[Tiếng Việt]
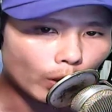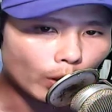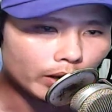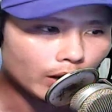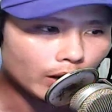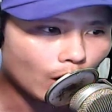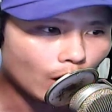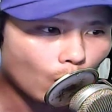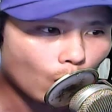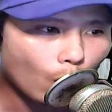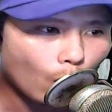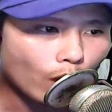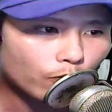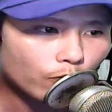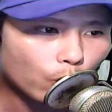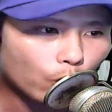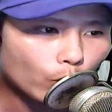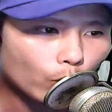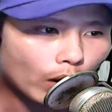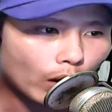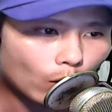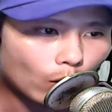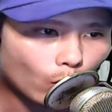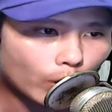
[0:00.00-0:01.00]
quân, Hoàng
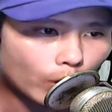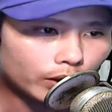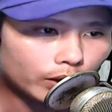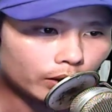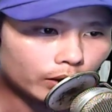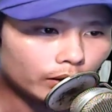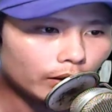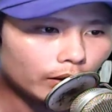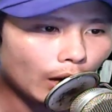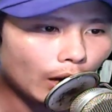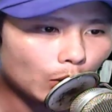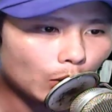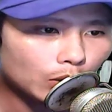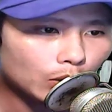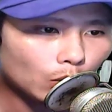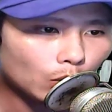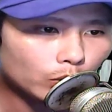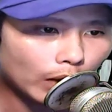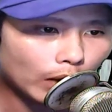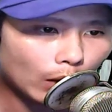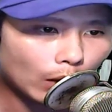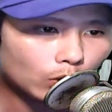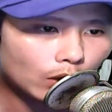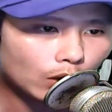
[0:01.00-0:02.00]
Phù đạo quân đều xông
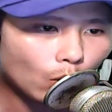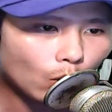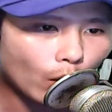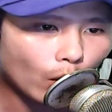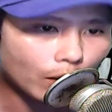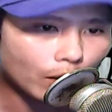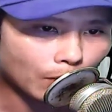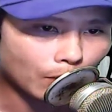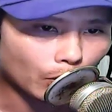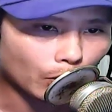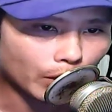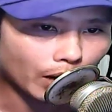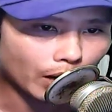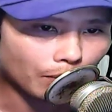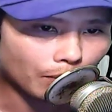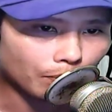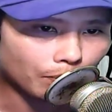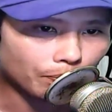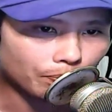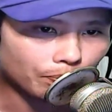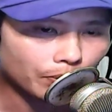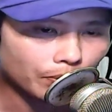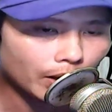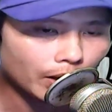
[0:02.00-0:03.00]
sáo ra ngoài mạo
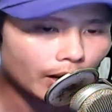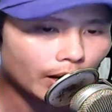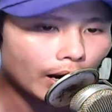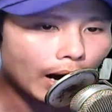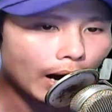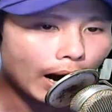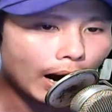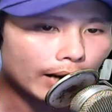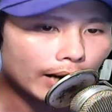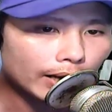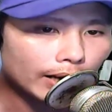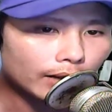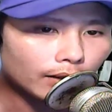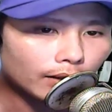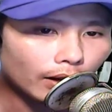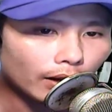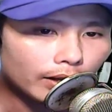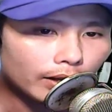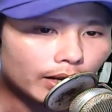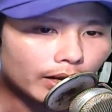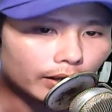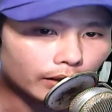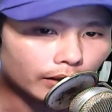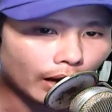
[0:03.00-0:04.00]
hiểm. Ai nghĩ
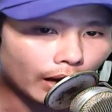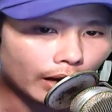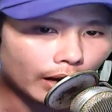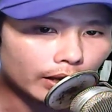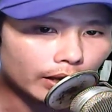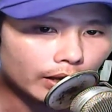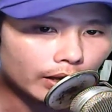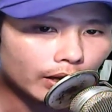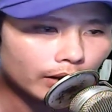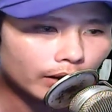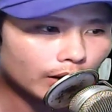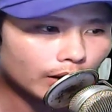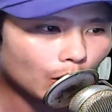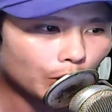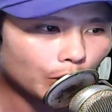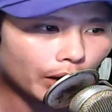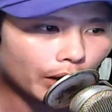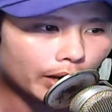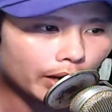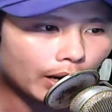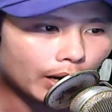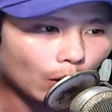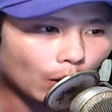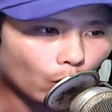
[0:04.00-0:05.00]
tới hiện tại, Đông
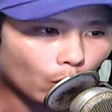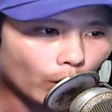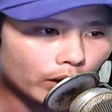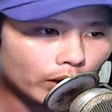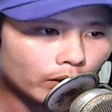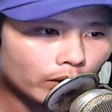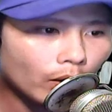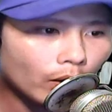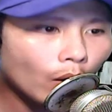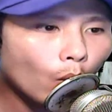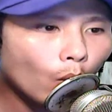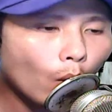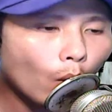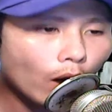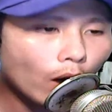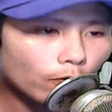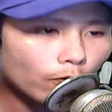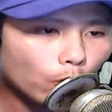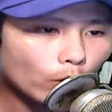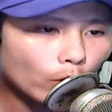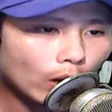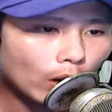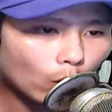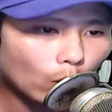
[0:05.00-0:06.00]
Kỳ đạo quân, Hoàng
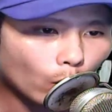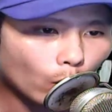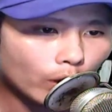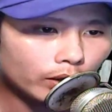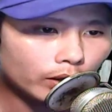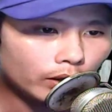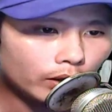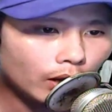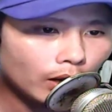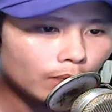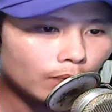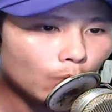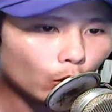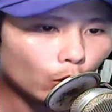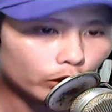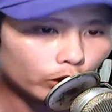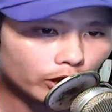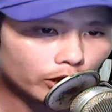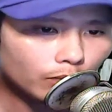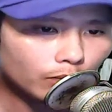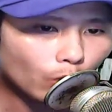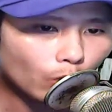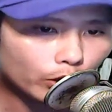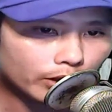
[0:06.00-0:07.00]
Phù đạo quân một
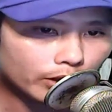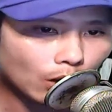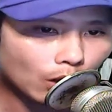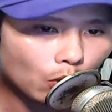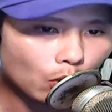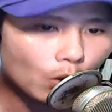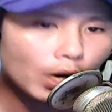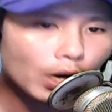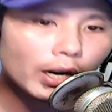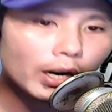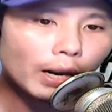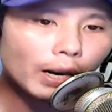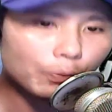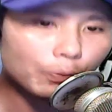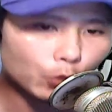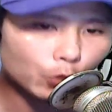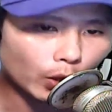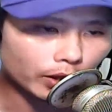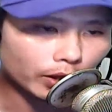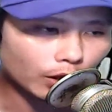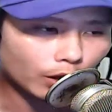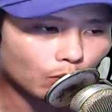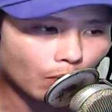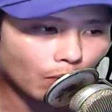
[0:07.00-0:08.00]
trước một sau gặp
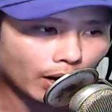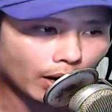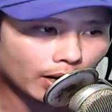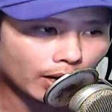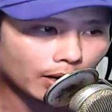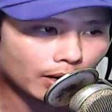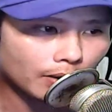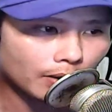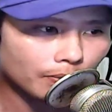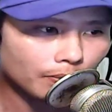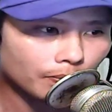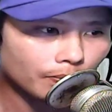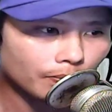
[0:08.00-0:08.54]
chuyện không may.